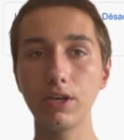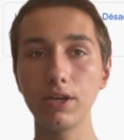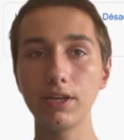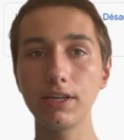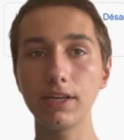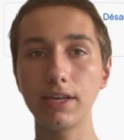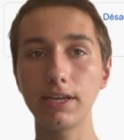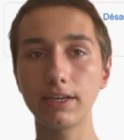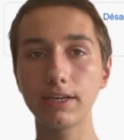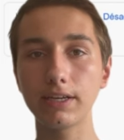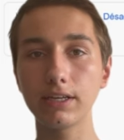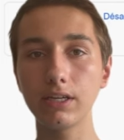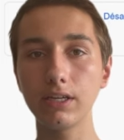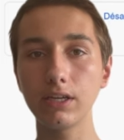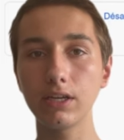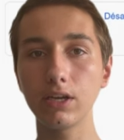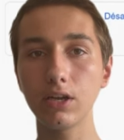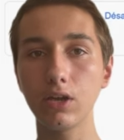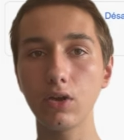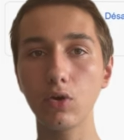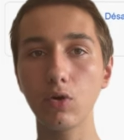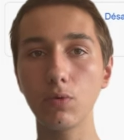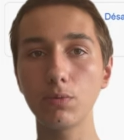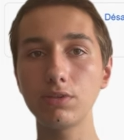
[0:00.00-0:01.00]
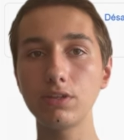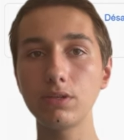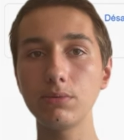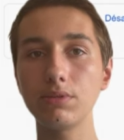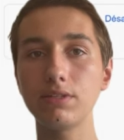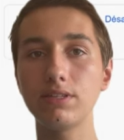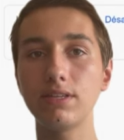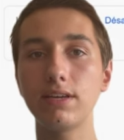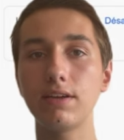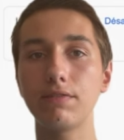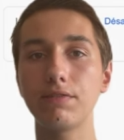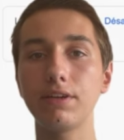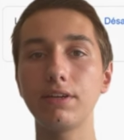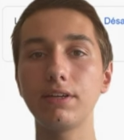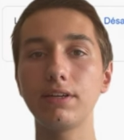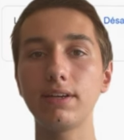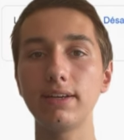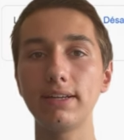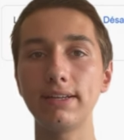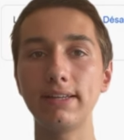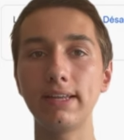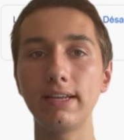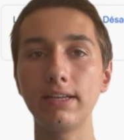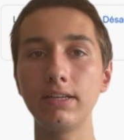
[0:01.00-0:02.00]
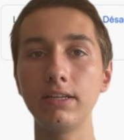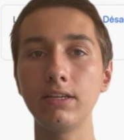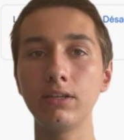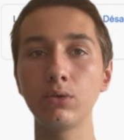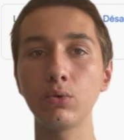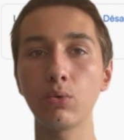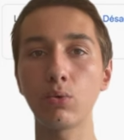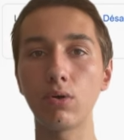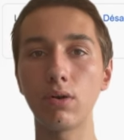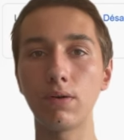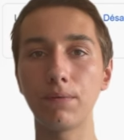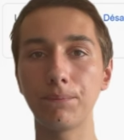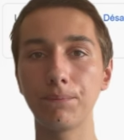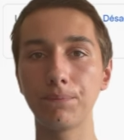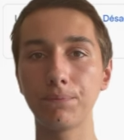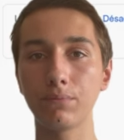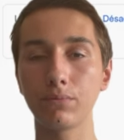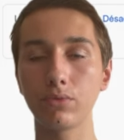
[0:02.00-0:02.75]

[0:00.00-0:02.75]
Il a écrit optimiser avec DALI 3.